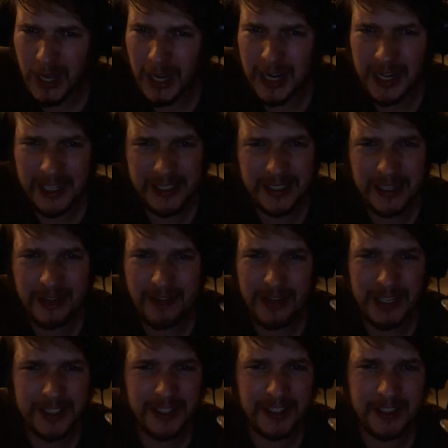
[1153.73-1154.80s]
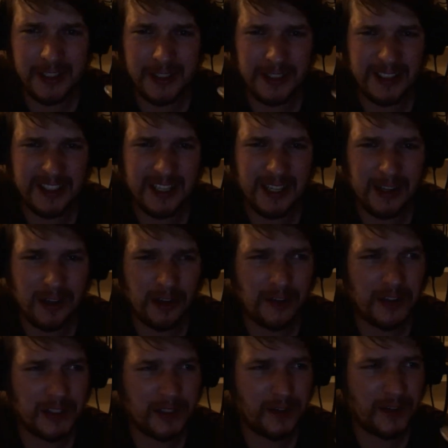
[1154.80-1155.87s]
Jest rewelacyjny. Jest lekko
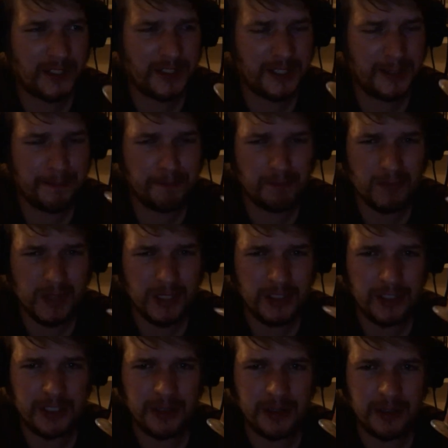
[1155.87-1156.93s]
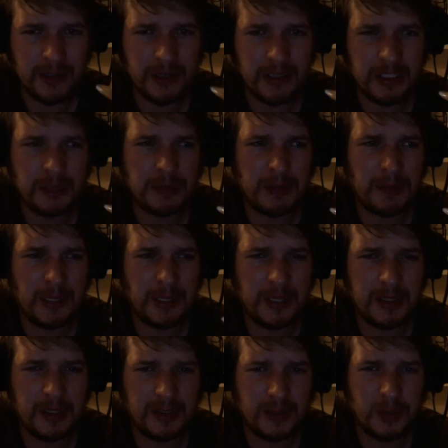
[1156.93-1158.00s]
kwaskowaty. Gdzieś tam na dole się przebija
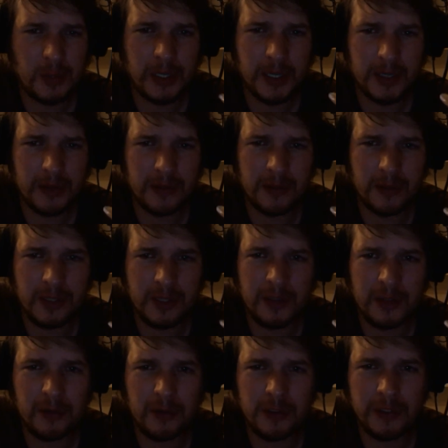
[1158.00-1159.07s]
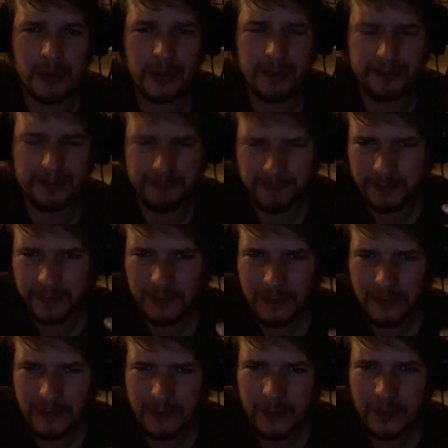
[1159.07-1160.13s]
ten cukier, który użyłem.
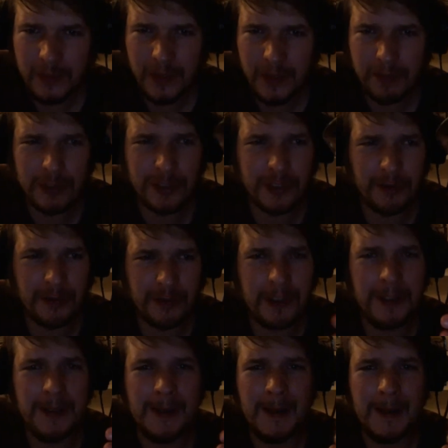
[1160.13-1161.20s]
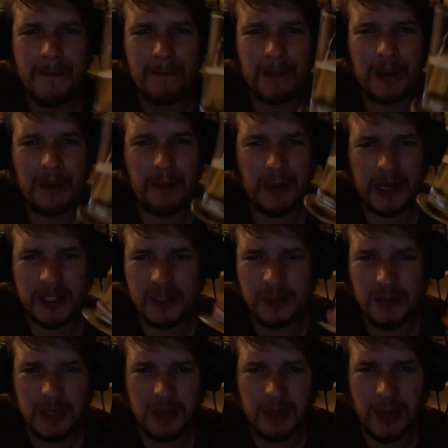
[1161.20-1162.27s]
Brzozowy. Ale bardzo
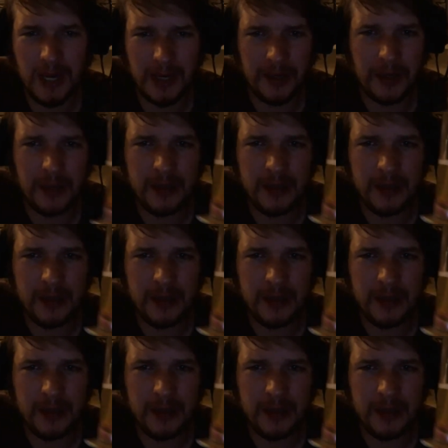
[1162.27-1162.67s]
minimalnie.